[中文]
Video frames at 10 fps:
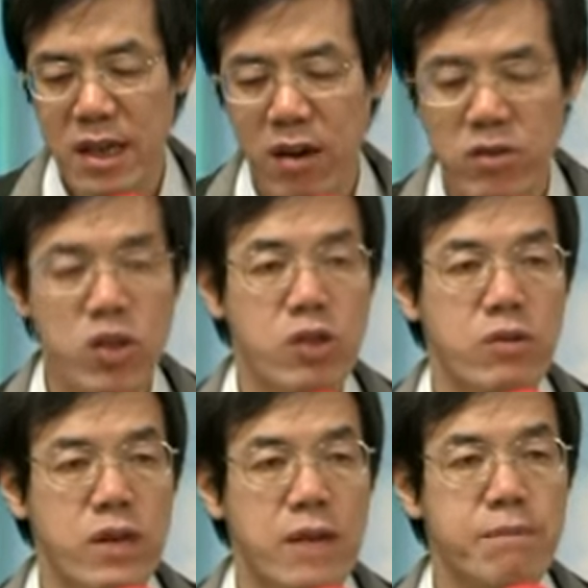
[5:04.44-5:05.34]
要求
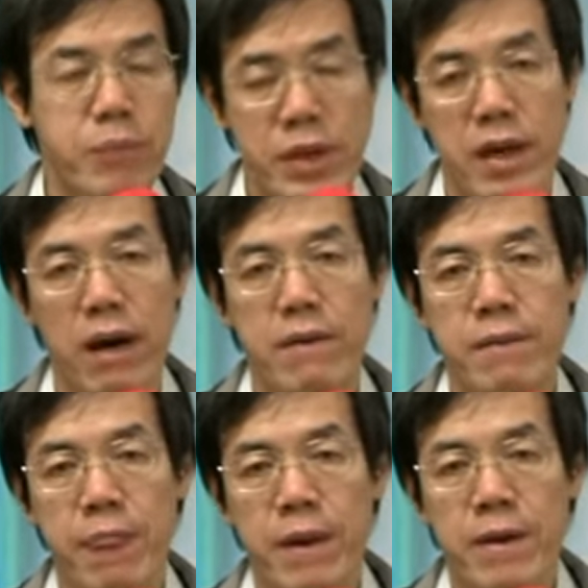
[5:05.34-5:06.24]
跟必要，
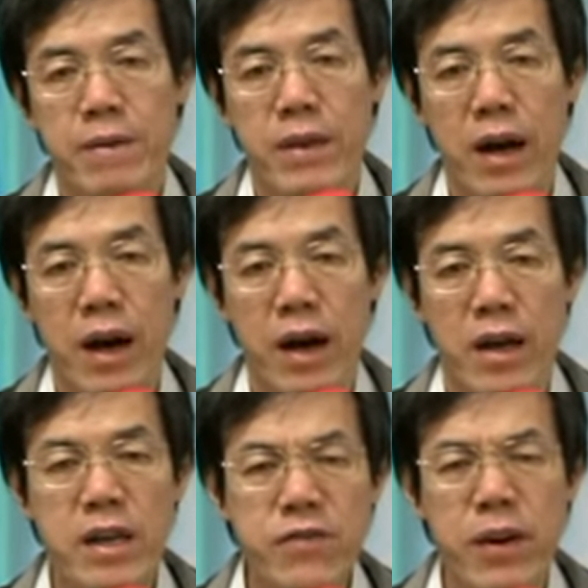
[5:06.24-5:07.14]
那
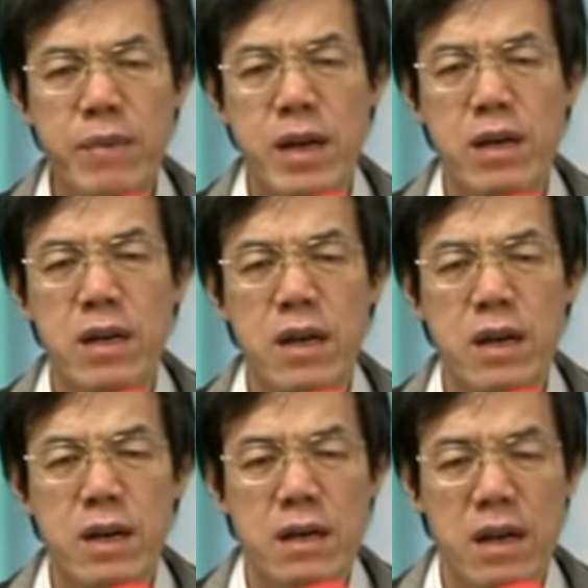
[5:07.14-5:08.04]
一方面，
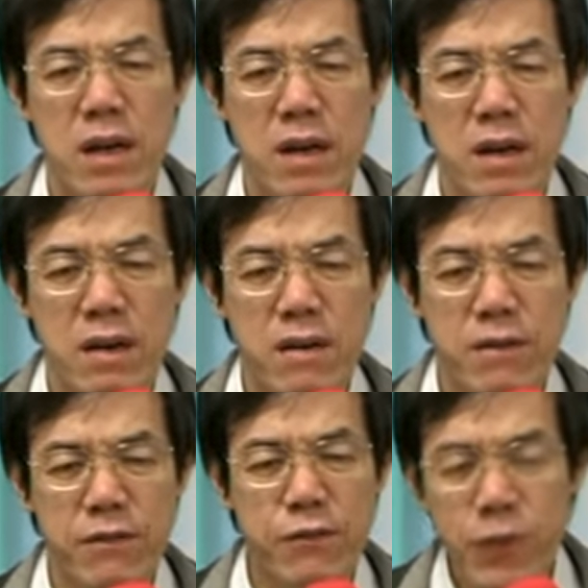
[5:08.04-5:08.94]
呃，
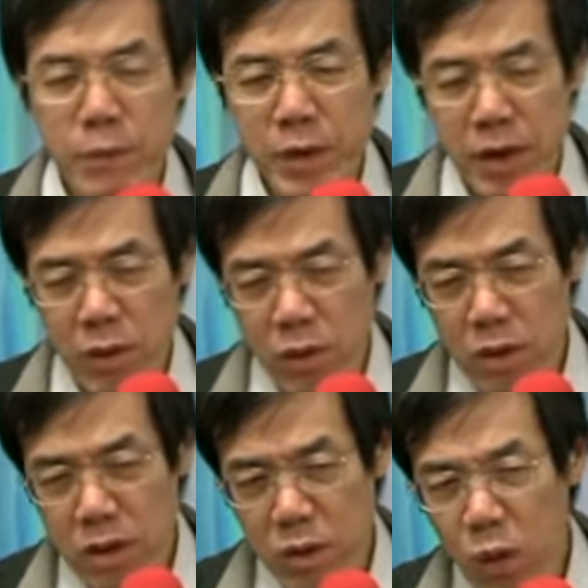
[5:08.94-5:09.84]
奉呃
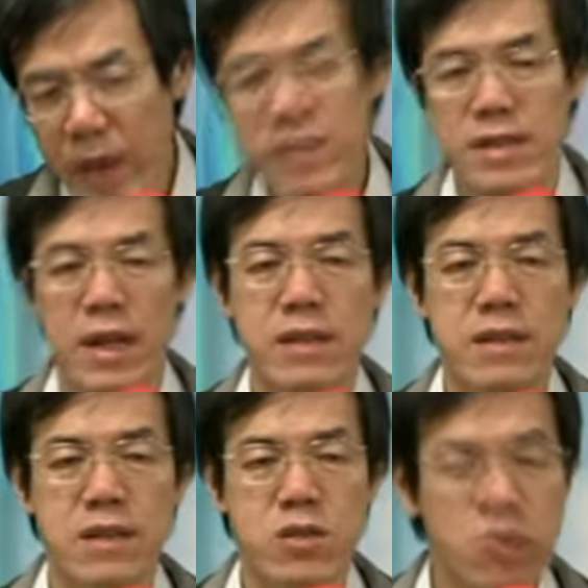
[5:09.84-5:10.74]
归神
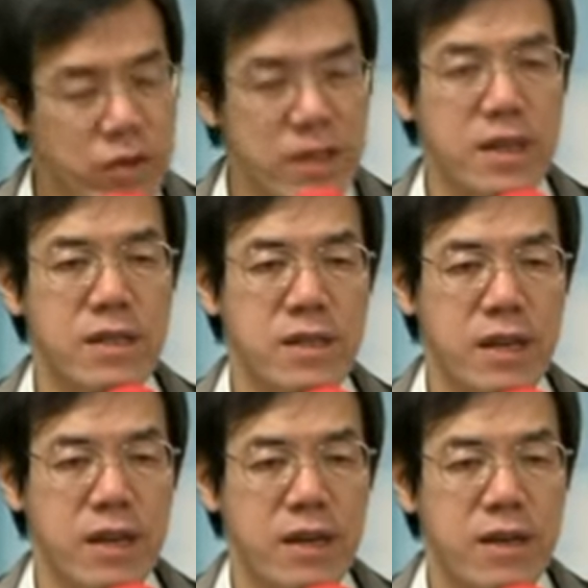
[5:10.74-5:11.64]
就是圣
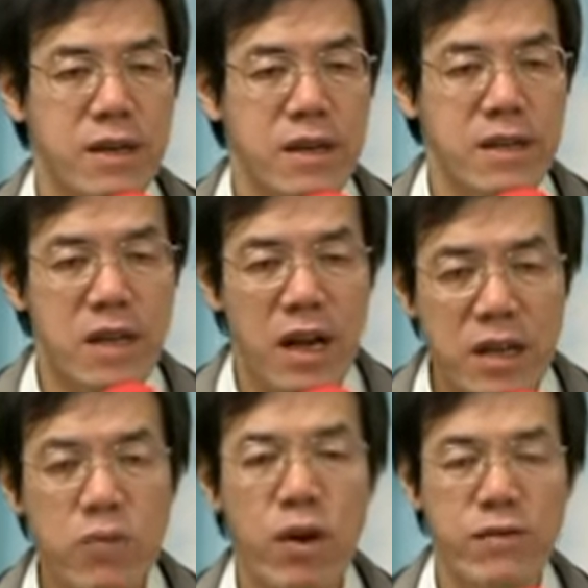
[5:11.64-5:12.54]
洁，那
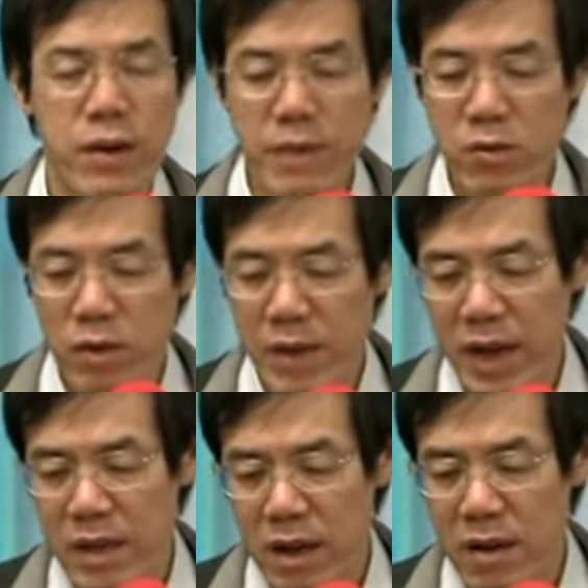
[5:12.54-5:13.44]
另外一方面我们也
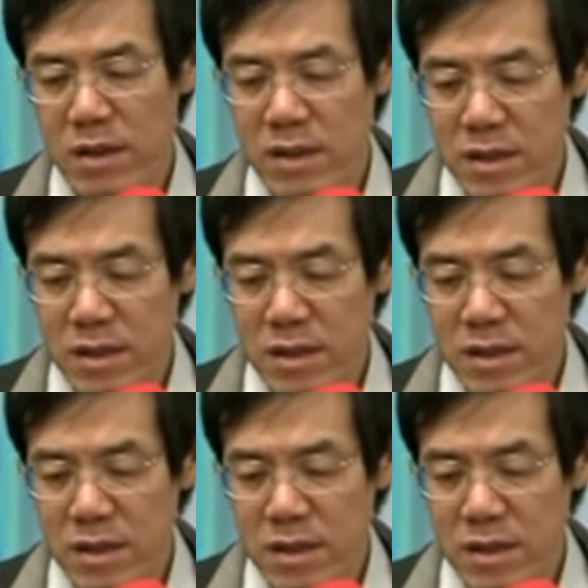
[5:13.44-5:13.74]
看到，